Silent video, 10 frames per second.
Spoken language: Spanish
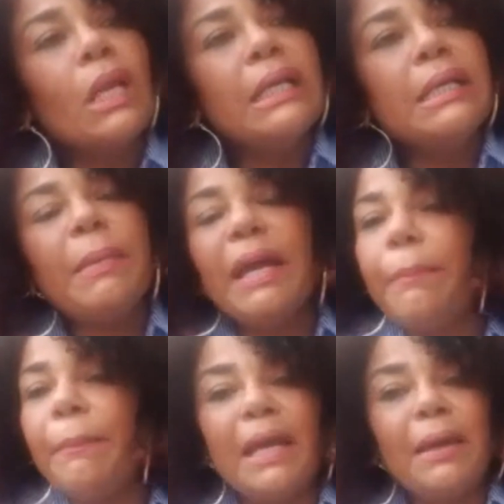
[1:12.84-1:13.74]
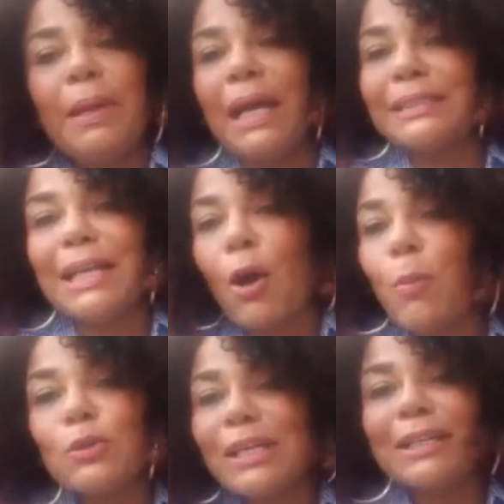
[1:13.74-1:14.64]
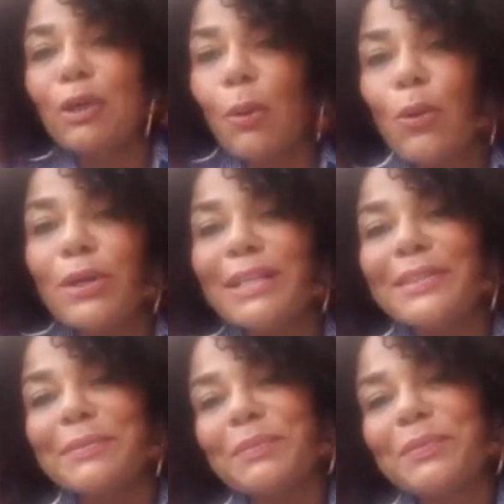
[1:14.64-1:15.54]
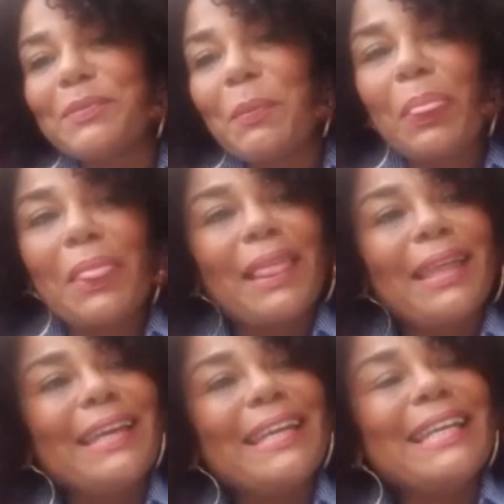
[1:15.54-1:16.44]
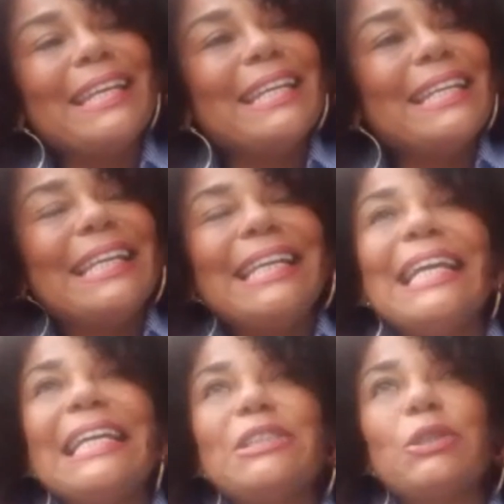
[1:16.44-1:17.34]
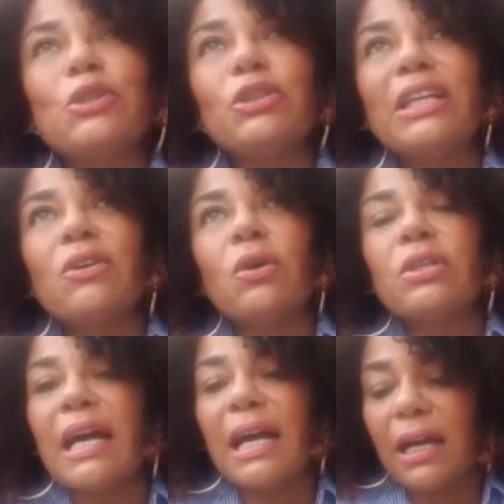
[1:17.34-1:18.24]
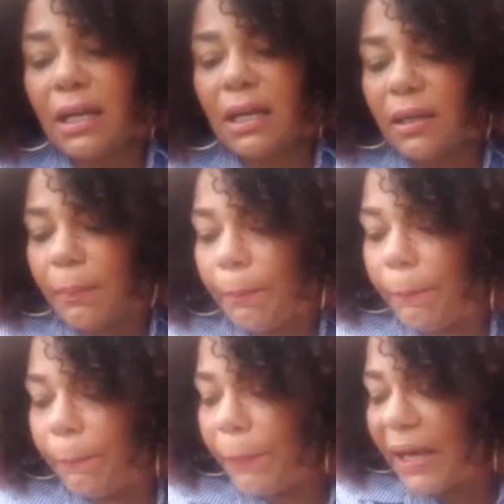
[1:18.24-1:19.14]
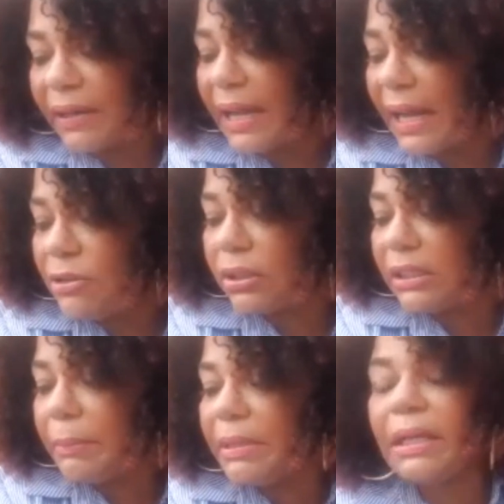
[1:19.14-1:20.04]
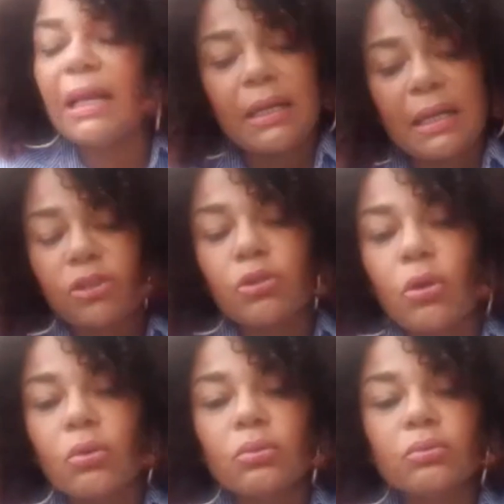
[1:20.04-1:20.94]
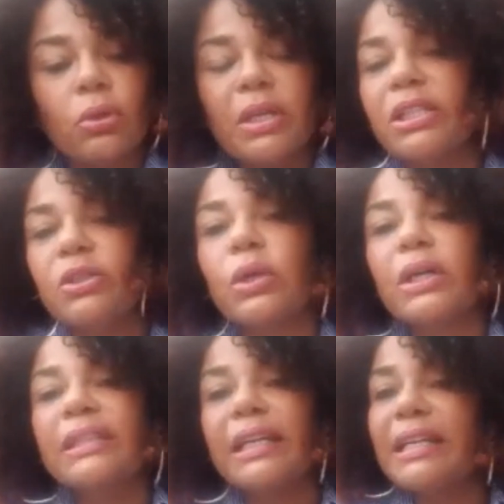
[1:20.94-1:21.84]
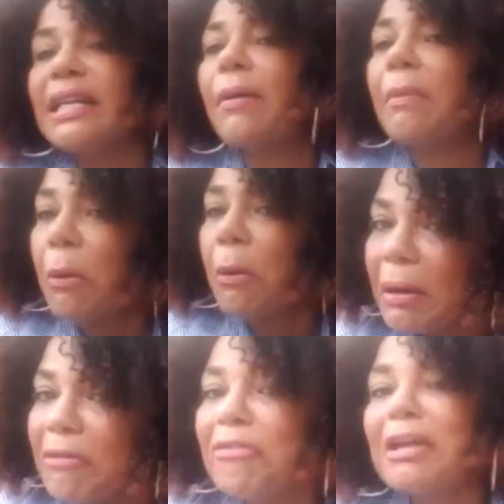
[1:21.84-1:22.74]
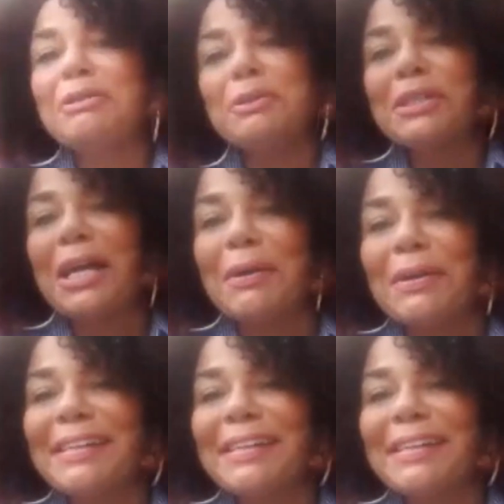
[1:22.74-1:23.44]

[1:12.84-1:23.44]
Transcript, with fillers: Y me, hacía como un cierto bullying. Y, eso, yo tengo ya un par de años que terminé la relación con un noviecito que tenía bajo perfil, tú sabes.